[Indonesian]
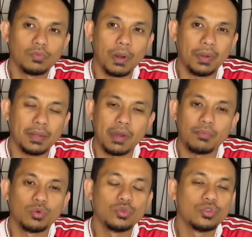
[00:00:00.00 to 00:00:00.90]
berapa 50
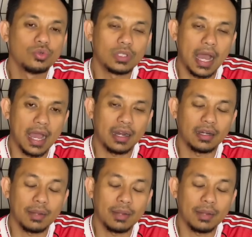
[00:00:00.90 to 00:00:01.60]
jutaan,